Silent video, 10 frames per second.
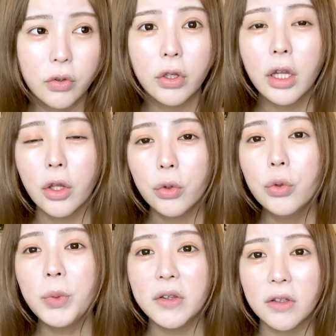それで
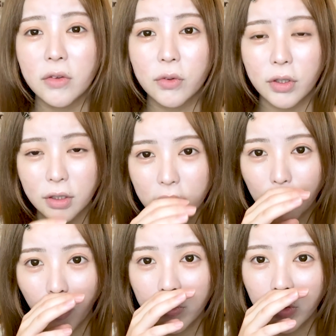海に連れてって
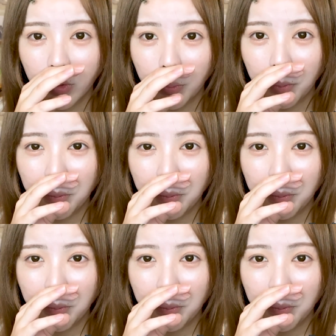もらったのよ。